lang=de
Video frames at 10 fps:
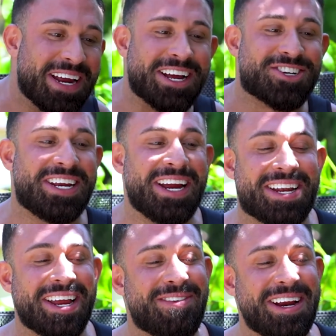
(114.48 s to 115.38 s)
er da
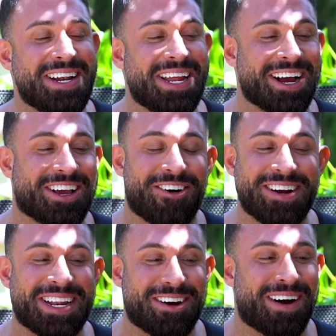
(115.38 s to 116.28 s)
steht im
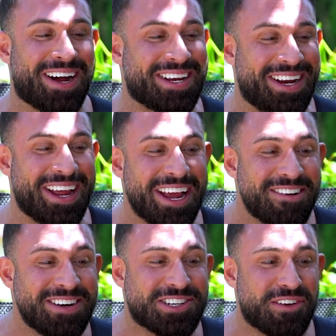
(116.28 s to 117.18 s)
Hintergrund, der Martin,
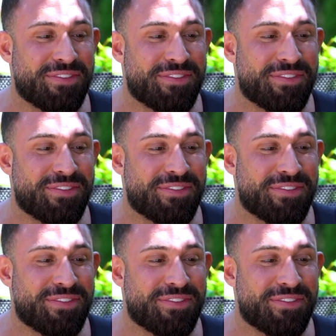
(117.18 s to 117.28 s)
wie so ein